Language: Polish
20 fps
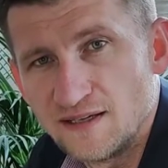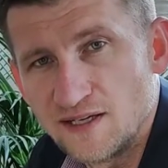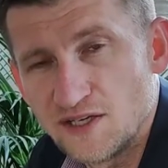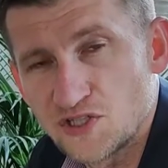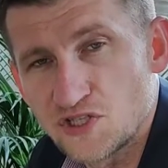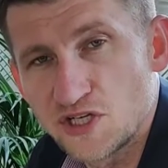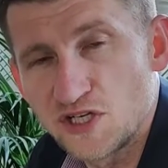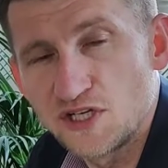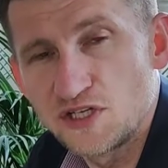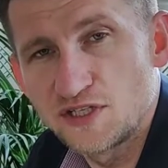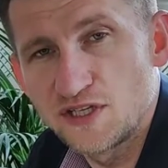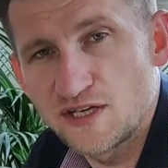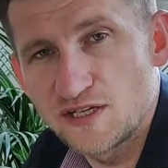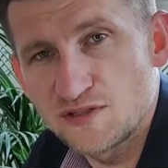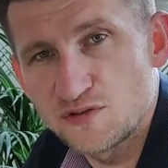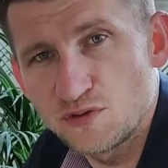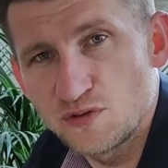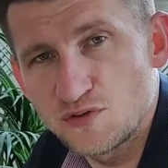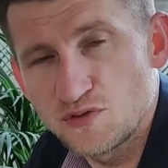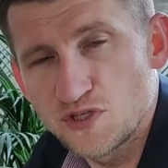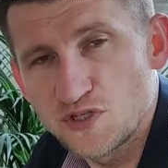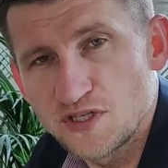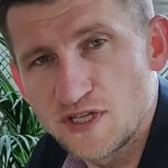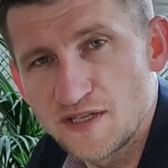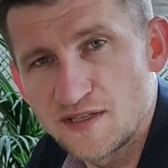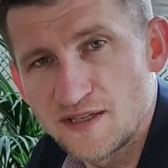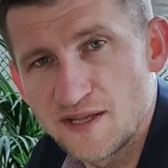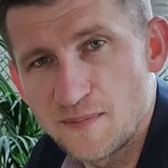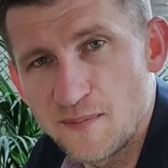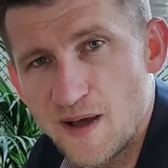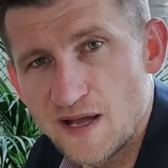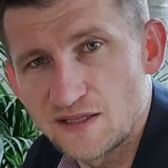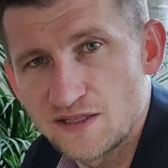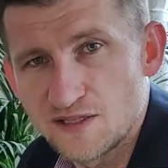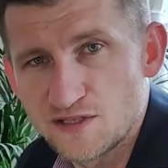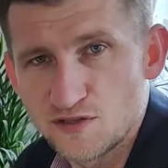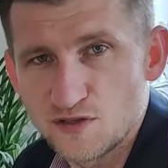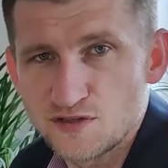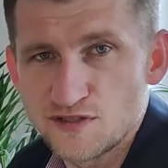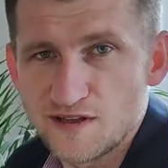Jeżeli interesują Cię te
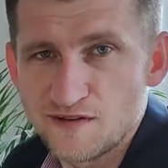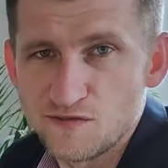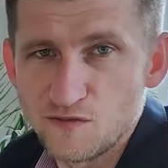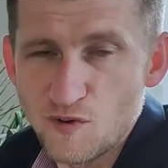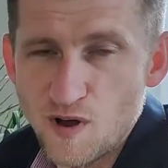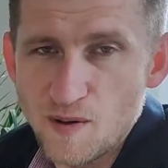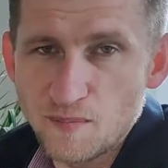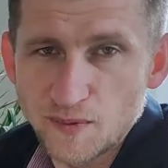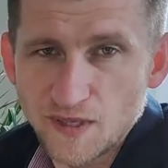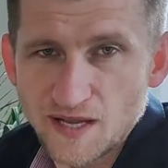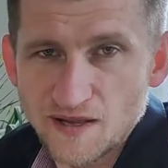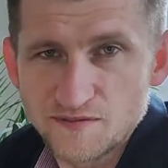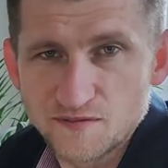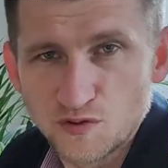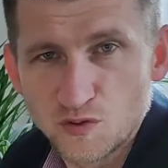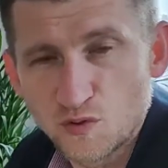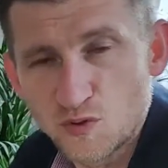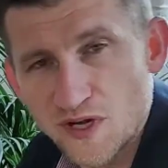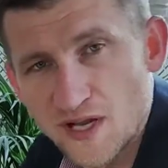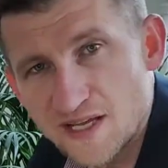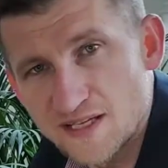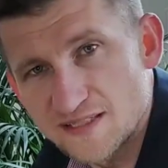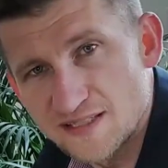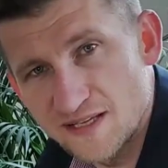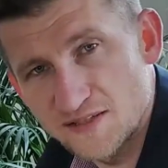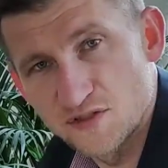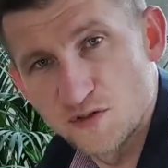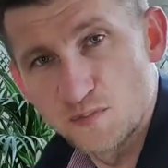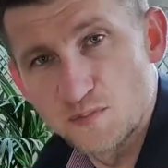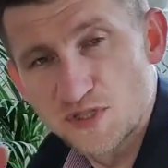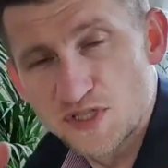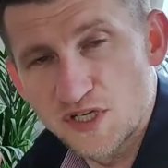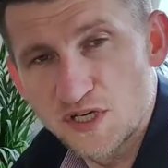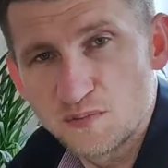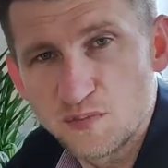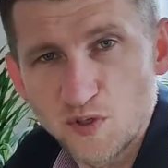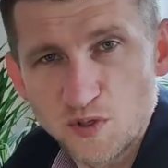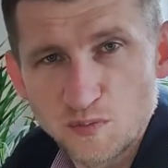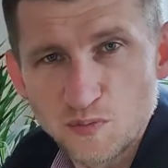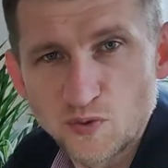tematy, zostaw łapkę w górę,
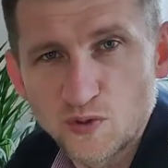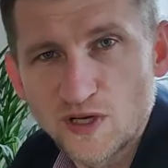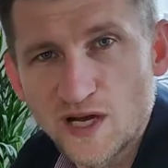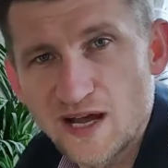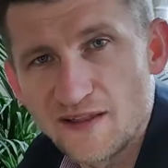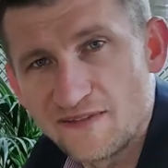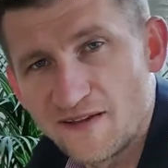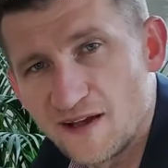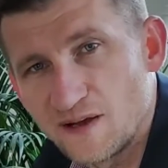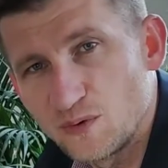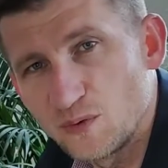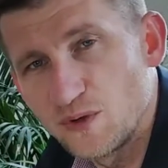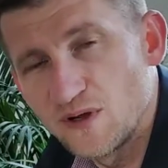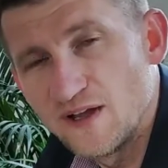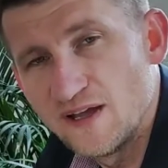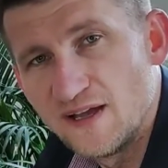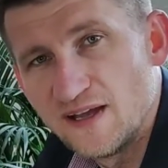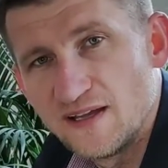zasubskrybuj mu kanał